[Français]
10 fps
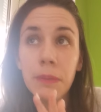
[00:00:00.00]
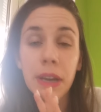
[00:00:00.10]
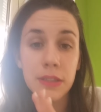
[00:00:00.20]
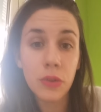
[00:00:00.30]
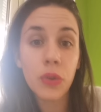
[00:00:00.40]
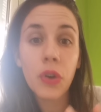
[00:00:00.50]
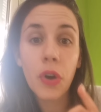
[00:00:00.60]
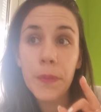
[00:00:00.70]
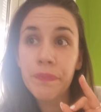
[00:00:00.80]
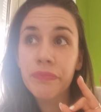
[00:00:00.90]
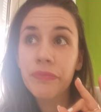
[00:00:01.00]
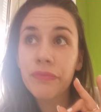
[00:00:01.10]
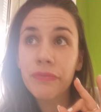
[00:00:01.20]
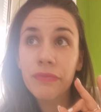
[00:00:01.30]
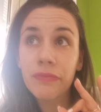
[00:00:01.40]
Il me reste encore
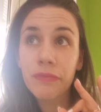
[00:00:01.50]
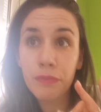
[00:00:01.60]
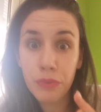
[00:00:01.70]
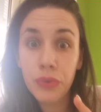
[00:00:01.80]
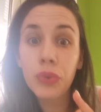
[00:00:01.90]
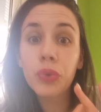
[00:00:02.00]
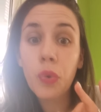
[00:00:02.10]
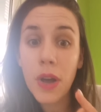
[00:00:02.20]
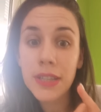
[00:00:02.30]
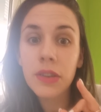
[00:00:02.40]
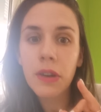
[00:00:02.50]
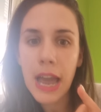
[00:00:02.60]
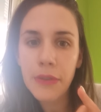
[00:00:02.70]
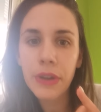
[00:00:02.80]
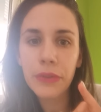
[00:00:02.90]
plus de 300
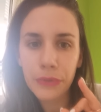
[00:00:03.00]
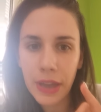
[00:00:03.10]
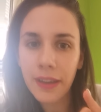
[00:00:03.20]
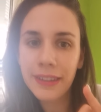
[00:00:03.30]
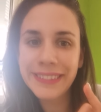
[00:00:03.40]
lives à faire.